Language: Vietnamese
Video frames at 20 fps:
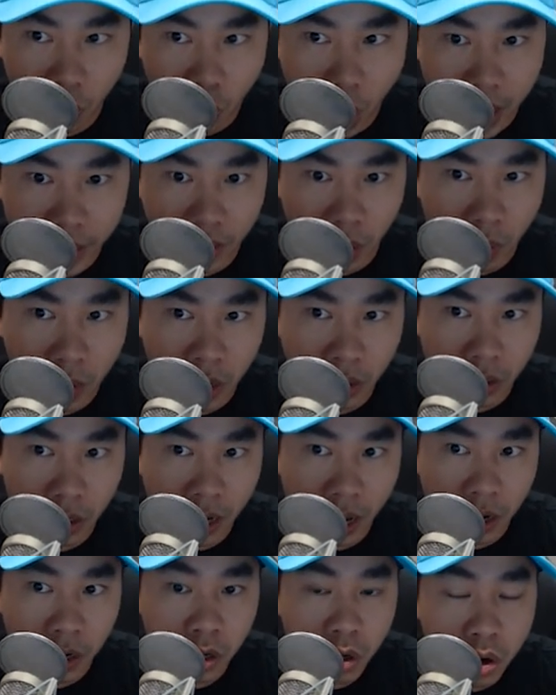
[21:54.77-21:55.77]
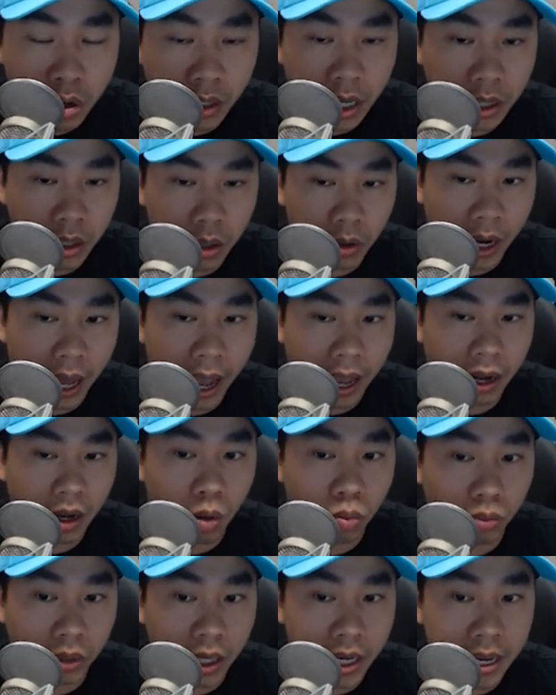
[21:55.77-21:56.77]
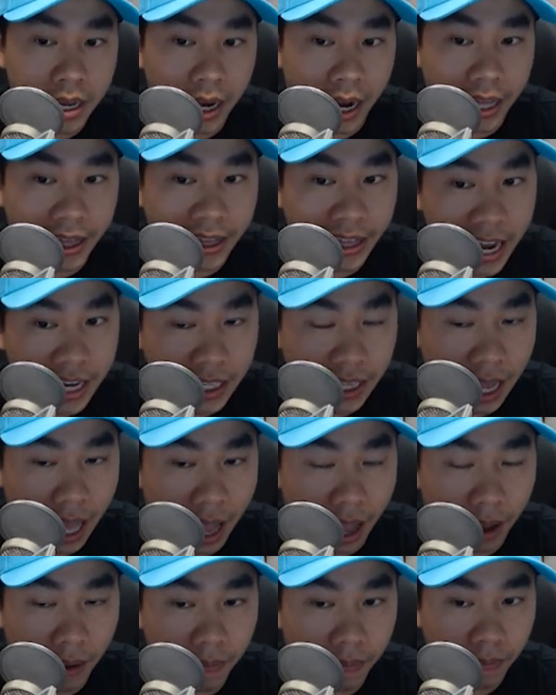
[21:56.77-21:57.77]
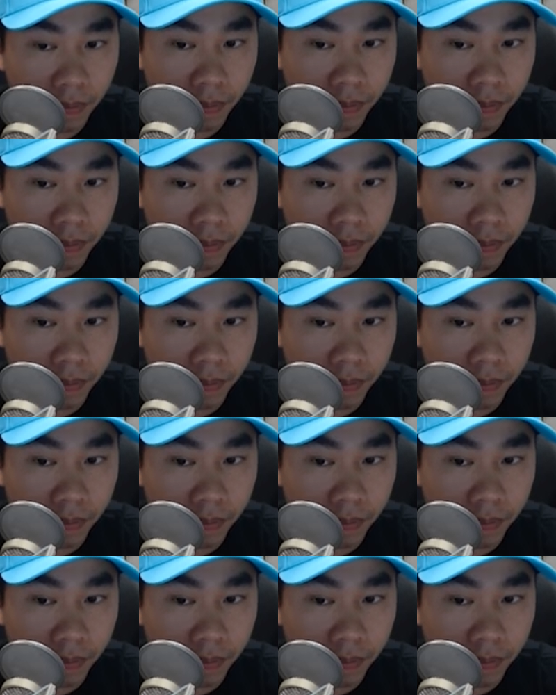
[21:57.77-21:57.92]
quan trọng hơn nữa là hướng tới tương lai công ty như là Tesla